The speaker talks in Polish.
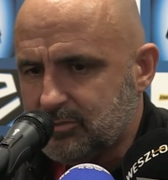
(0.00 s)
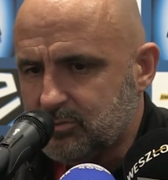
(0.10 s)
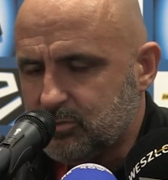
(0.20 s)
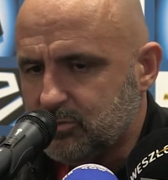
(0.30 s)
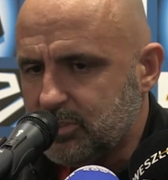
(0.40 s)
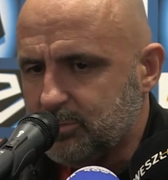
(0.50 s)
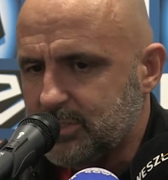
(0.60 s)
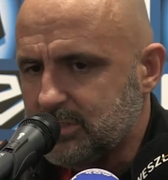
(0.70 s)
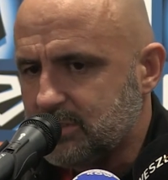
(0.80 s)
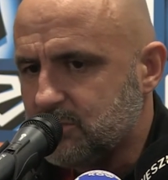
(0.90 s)
No to nie ma
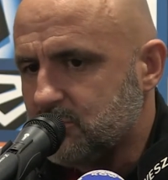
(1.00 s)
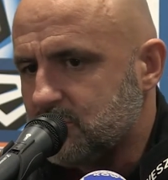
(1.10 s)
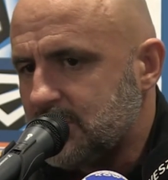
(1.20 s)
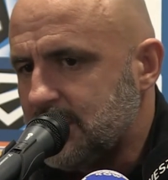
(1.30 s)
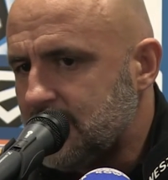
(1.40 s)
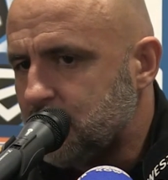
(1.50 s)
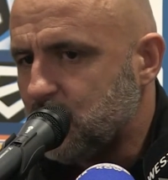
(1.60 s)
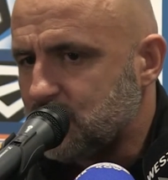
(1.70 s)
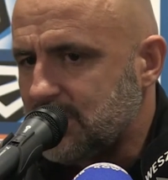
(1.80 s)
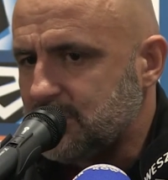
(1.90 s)
ten. No,
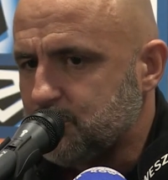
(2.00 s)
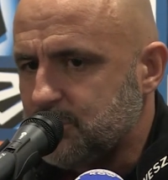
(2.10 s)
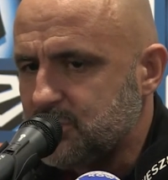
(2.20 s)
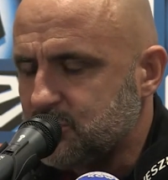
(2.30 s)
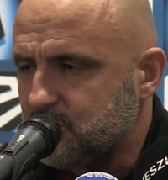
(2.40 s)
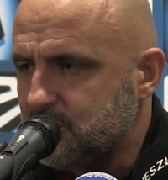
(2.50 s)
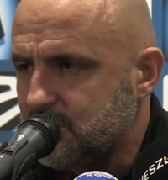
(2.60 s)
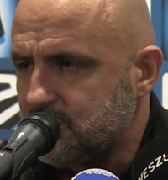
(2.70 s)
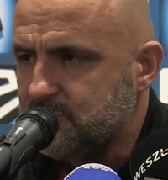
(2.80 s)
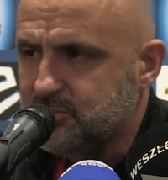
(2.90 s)
po ostatnim meczu
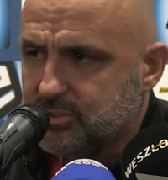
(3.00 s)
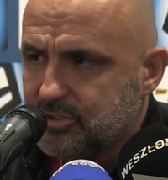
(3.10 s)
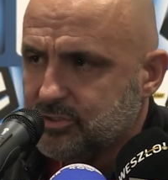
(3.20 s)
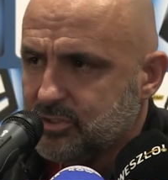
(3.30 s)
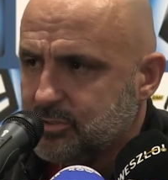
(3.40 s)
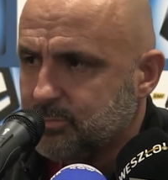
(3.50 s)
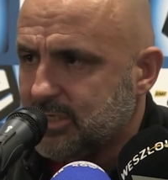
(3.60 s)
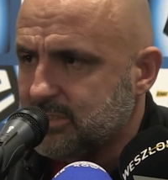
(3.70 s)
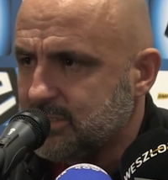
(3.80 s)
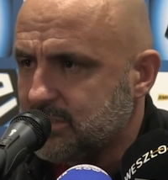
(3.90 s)
i wcześniejszej
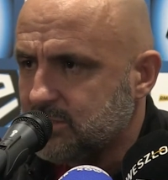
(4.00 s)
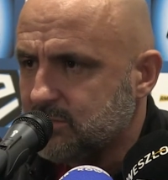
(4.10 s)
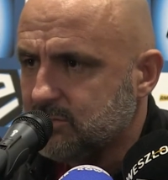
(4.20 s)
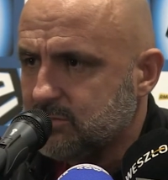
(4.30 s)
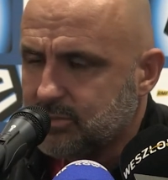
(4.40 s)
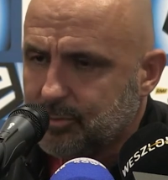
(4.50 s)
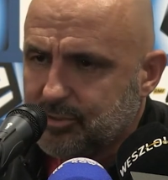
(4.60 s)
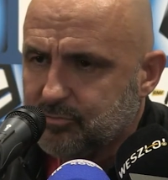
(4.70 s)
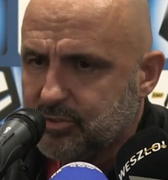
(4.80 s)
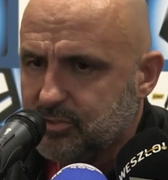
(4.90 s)
zmianie, no
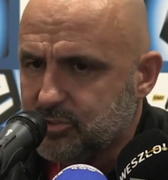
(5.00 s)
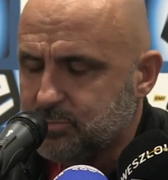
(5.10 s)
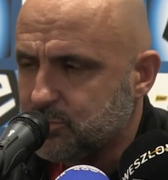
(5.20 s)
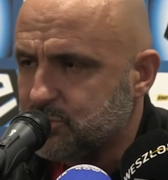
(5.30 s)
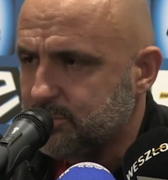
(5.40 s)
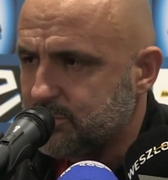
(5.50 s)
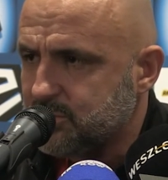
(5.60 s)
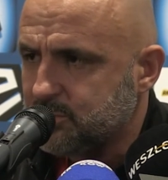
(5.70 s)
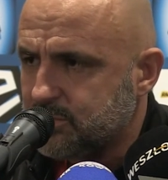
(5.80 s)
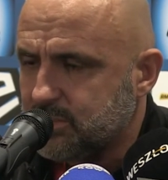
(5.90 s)
Damianowi też jest potrzebny, żeby.